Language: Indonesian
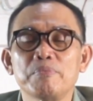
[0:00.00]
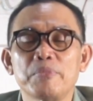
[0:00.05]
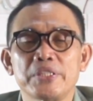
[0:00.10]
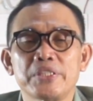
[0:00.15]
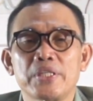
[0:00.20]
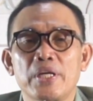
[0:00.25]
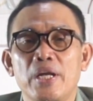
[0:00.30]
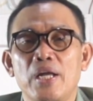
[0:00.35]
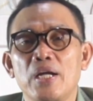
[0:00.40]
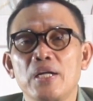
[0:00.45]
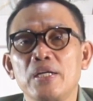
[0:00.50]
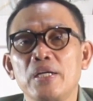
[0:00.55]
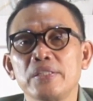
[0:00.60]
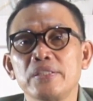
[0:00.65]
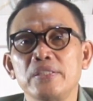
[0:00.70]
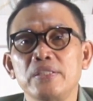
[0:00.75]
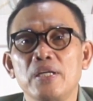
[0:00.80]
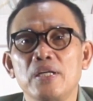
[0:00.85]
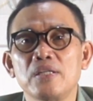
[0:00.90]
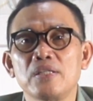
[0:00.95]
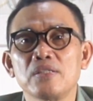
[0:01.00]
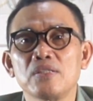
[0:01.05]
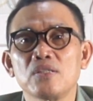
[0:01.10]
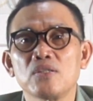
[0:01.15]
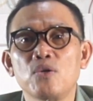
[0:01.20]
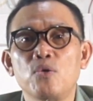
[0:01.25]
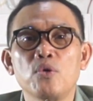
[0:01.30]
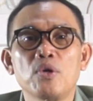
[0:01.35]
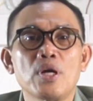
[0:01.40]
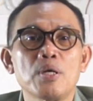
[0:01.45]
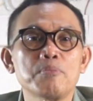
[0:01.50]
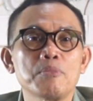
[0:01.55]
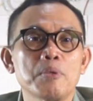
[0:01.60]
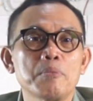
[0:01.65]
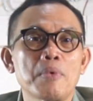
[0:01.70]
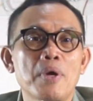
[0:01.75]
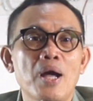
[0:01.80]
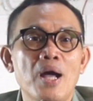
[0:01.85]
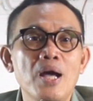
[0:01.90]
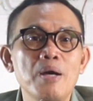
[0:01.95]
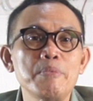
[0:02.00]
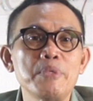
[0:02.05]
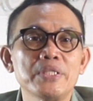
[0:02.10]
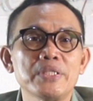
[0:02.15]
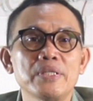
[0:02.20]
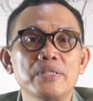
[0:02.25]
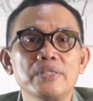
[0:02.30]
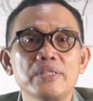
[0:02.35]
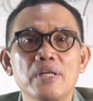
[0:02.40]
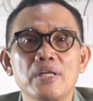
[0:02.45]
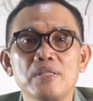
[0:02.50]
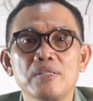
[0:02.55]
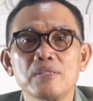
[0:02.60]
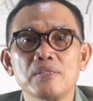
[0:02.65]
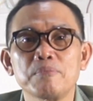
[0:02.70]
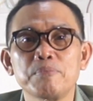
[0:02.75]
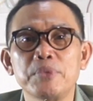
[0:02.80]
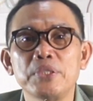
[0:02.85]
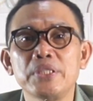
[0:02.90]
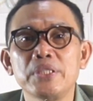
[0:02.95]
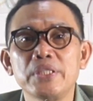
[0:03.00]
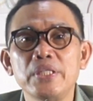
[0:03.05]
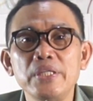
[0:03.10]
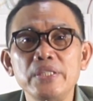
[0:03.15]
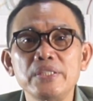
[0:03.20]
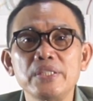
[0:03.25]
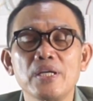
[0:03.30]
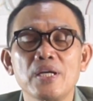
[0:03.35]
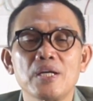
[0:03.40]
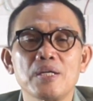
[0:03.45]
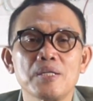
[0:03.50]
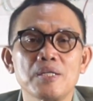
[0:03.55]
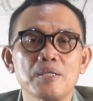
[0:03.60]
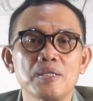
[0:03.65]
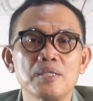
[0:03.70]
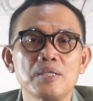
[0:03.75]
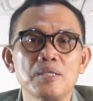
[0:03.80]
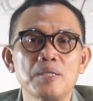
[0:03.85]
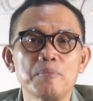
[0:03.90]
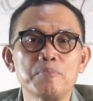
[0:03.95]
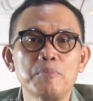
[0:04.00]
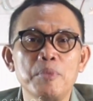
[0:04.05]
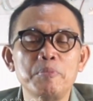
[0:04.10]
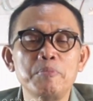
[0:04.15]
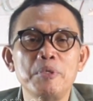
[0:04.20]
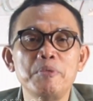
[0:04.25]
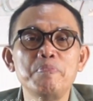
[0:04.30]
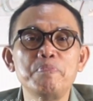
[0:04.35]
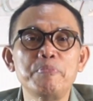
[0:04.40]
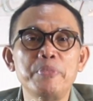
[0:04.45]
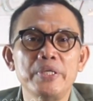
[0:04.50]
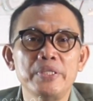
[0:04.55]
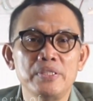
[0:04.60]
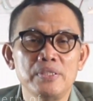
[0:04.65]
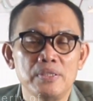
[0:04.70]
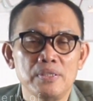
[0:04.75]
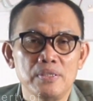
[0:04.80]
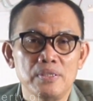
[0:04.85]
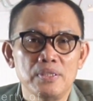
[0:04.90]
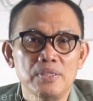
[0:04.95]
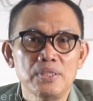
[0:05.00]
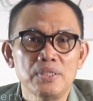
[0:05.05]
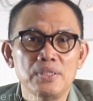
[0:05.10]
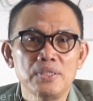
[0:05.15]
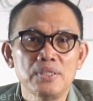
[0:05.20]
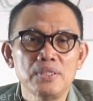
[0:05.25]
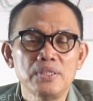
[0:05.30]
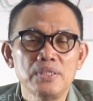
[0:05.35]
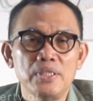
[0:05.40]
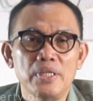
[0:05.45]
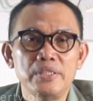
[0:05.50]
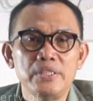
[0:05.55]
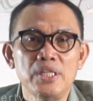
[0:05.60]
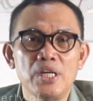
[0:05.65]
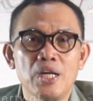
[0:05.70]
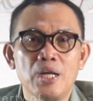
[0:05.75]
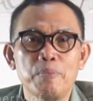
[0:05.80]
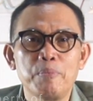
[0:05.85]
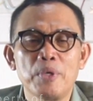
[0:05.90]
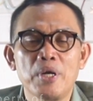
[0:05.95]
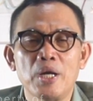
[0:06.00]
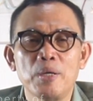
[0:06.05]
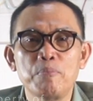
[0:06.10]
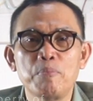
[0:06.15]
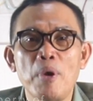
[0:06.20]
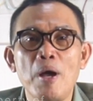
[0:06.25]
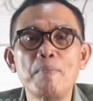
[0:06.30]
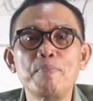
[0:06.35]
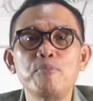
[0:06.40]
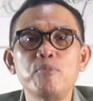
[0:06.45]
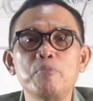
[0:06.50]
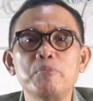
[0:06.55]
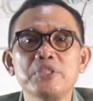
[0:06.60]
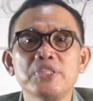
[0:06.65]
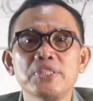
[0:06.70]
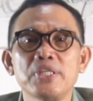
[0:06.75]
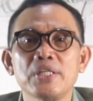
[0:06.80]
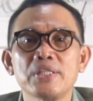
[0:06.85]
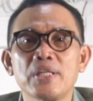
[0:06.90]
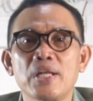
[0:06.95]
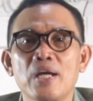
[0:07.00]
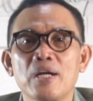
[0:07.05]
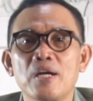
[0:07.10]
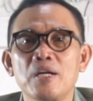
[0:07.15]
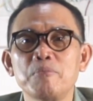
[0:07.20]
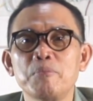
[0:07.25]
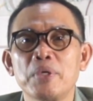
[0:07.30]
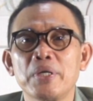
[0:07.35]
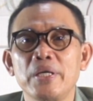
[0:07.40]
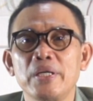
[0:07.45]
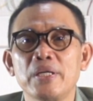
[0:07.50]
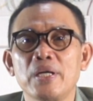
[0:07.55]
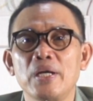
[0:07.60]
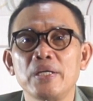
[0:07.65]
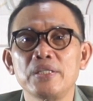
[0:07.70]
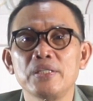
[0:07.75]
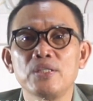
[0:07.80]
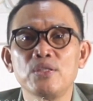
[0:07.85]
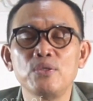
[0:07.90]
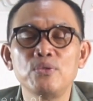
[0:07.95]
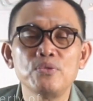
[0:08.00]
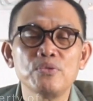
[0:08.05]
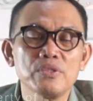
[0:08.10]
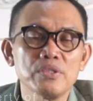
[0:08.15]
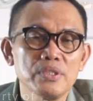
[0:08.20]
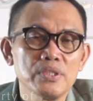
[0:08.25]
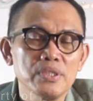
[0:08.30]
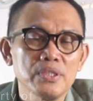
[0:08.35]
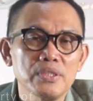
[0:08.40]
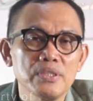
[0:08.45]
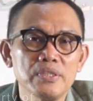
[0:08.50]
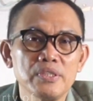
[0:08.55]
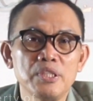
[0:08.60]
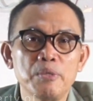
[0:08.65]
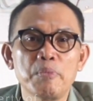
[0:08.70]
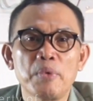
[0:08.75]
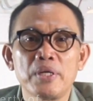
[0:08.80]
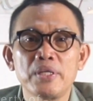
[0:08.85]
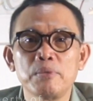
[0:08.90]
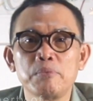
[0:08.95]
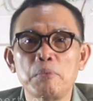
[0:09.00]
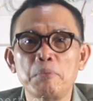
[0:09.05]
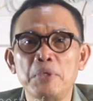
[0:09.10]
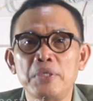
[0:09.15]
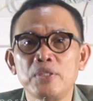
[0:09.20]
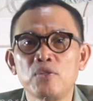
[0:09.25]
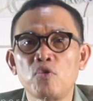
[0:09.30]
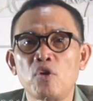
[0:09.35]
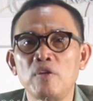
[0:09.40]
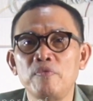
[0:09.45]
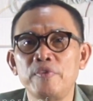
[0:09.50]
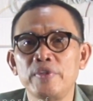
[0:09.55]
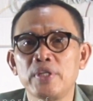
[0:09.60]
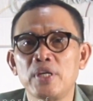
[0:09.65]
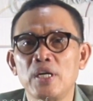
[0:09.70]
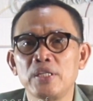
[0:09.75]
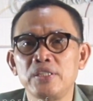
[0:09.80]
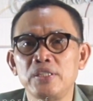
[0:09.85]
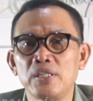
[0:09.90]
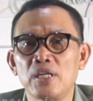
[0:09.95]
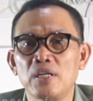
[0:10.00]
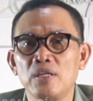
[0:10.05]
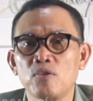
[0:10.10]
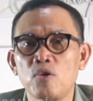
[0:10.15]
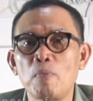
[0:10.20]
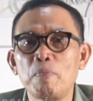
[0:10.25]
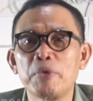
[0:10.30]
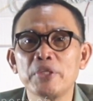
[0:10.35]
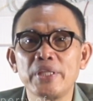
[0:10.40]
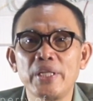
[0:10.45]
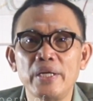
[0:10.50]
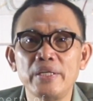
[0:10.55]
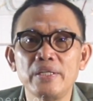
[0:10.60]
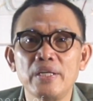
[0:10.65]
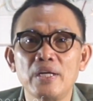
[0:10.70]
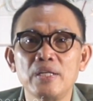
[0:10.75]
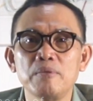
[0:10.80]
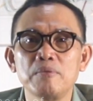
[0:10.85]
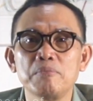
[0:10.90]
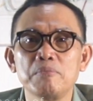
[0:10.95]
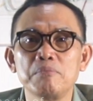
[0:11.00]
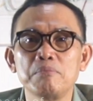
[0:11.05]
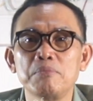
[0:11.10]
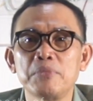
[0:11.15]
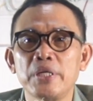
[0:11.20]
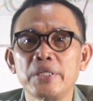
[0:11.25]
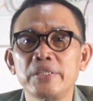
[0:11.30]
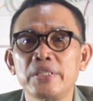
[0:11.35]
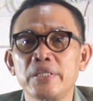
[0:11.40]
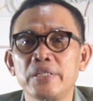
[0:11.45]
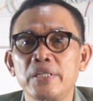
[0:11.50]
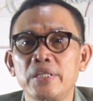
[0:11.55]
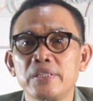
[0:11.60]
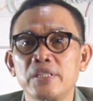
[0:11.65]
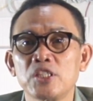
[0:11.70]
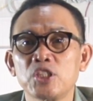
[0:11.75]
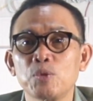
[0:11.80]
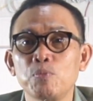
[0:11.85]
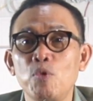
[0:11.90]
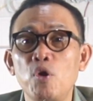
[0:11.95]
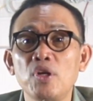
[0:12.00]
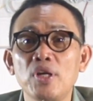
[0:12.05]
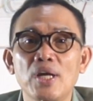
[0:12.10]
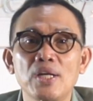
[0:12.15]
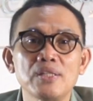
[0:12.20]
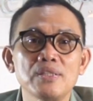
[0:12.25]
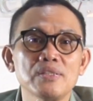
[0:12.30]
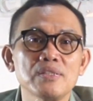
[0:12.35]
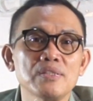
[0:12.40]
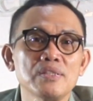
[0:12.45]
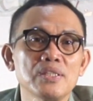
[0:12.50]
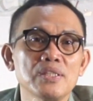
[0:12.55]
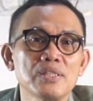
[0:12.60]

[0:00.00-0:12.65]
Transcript: Masyarakat yang kurang memahami tentang pentingnya pemimpin yang diharapkan mampu mensejahterakan mereka itu, di mana memiliki kualifikasi yang kompeten dan berintegritas moral,